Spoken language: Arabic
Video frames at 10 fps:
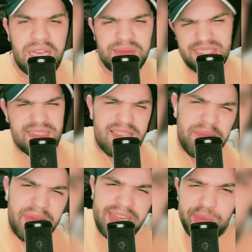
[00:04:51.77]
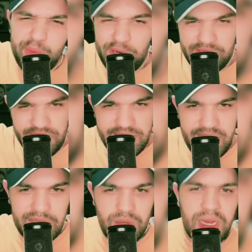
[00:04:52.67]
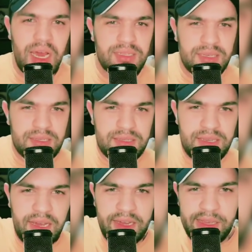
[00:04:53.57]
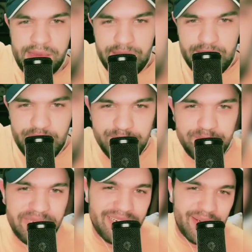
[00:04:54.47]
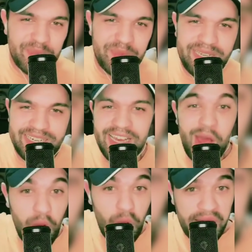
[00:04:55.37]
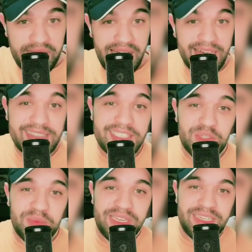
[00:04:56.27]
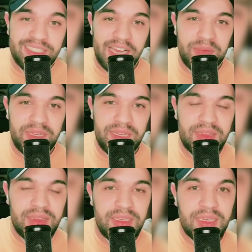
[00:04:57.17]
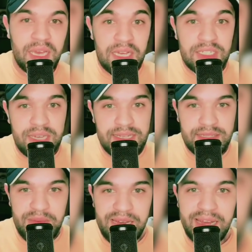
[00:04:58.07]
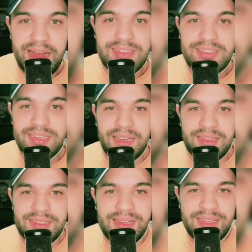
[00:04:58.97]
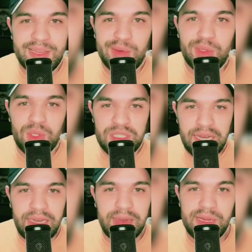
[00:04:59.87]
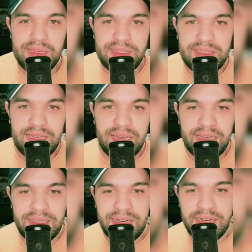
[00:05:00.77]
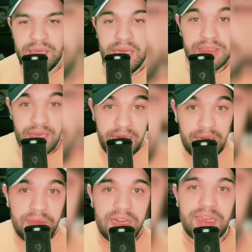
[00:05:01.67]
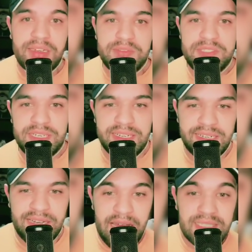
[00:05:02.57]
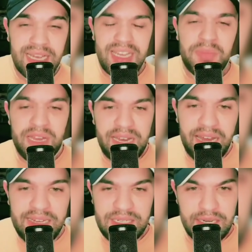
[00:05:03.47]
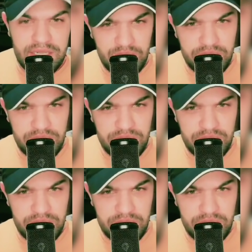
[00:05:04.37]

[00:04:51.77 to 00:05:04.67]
مشى زمن المعجزات والعصا السحرية وشبيك لبيك وأي حاجة تمنيتيها بين يديك جا الزمان اللي خاصك أنت تنوض وتقلب على السعادة تقلب على نفسك تقلب على الحاجة اللي تكون